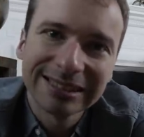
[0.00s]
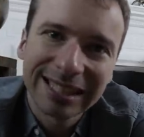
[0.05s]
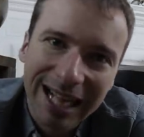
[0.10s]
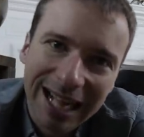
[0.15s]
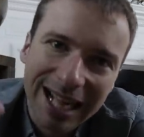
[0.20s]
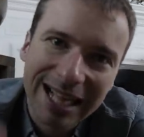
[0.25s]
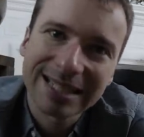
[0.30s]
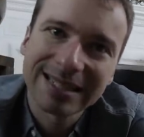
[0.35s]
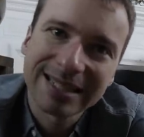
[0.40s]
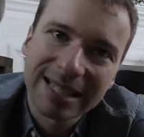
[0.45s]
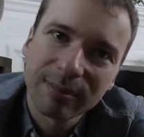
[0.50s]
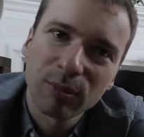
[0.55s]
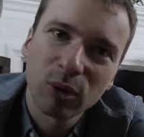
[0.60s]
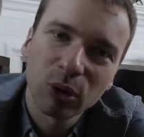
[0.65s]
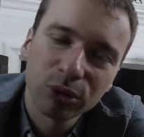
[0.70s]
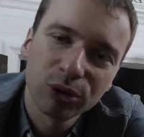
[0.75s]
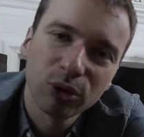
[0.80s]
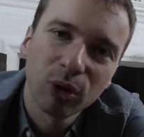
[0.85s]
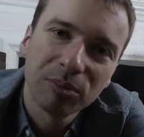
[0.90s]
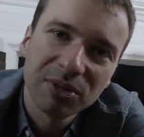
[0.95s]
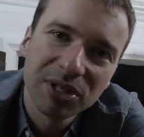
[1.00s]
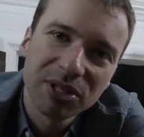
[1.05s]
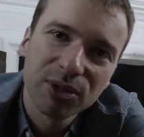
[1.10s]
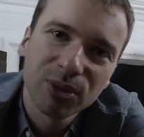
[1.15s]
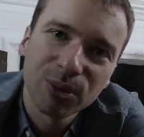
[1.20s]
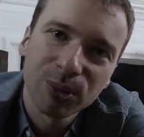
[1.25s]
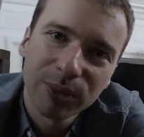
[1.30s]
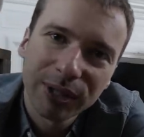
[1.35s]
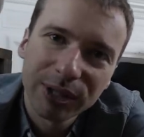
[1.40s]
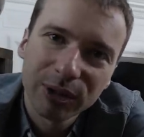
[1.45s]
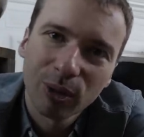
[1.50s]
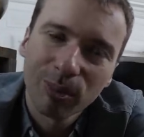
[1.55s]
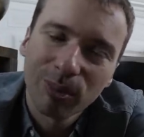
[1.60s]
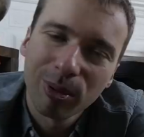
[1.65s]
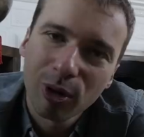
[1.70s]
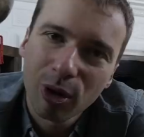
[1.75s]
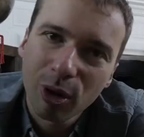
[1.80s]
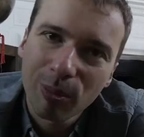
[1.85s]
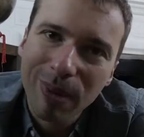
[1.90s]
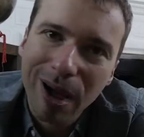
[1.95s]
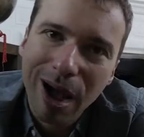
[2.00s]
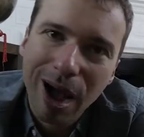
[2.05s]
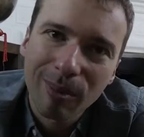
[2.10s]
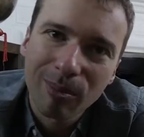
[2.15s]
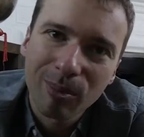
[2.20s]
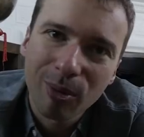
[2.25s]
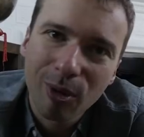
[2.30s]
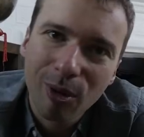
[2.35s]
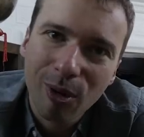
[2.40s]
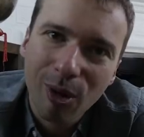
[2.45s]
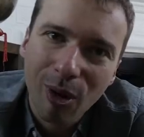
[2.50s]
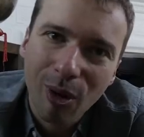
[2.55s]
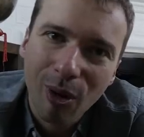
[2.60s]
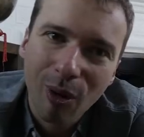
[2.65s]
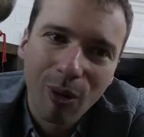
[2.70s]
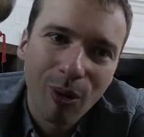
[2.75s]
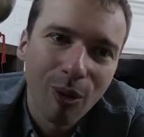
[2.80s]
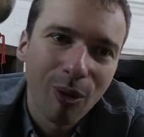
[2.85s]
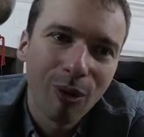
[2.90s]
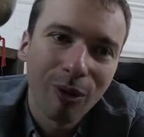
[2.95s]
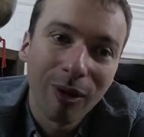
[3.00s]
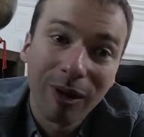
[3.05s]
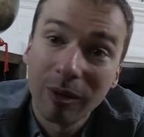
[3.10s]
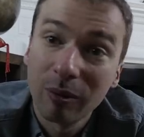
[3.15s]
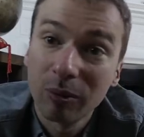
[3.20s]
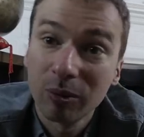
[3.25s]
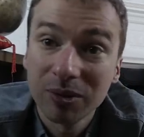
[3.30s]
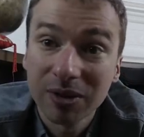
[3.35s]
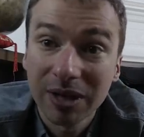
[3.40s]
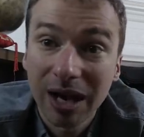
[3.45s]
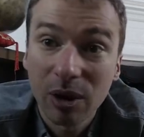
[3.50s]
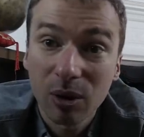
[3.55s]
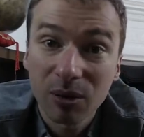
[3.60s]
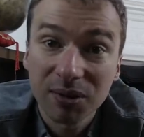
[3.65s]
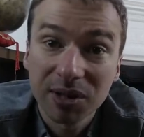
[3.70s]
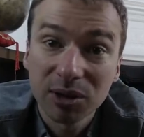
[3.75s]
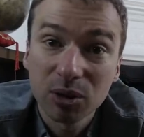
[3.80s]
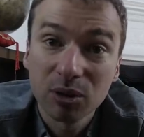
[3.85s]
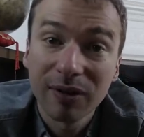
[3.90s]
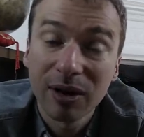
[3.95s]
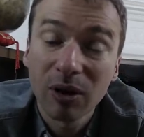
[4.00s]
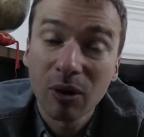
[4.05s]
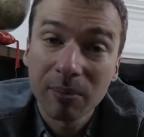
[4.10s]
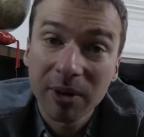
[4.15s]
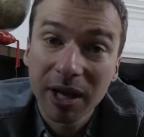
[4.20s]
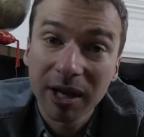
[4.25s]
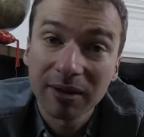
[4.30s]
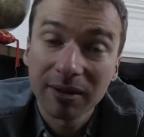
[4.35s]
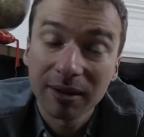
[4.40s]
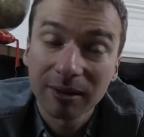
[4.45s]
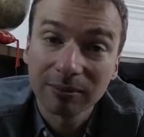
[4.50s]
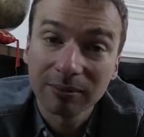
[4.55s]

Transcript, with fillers: ah, ça manque d'ambition et d'ampleur par rapport euh, à leurs équivalents américains.